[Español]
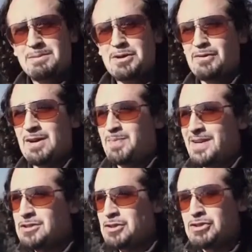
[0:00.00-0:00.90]
Bueno,
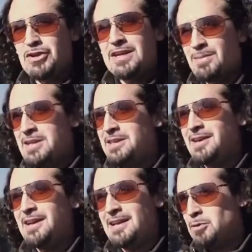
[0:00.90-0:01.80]
Valparaíso
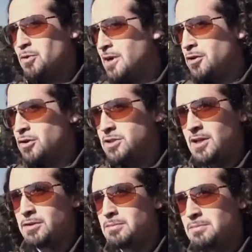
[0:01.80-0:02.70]
históricamente es la cuna del rock
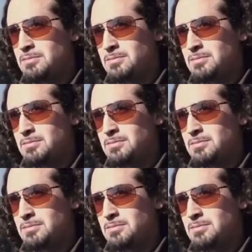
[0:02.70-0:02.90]
chileno.